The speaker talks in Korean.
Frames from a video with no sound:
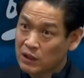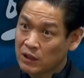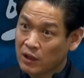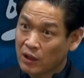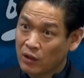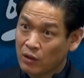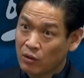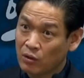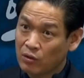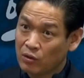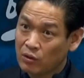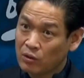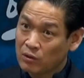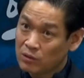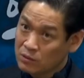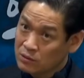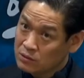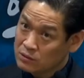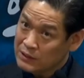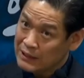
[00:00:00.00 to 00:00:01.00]
않아요?
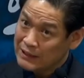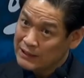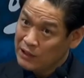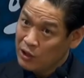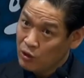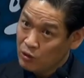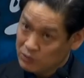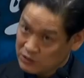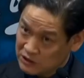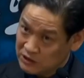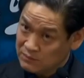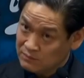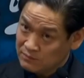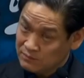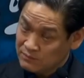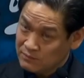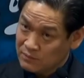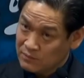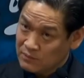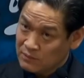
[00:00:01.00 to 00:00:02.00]
자, 이 내용
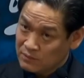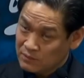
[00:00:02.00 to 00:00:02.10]
지금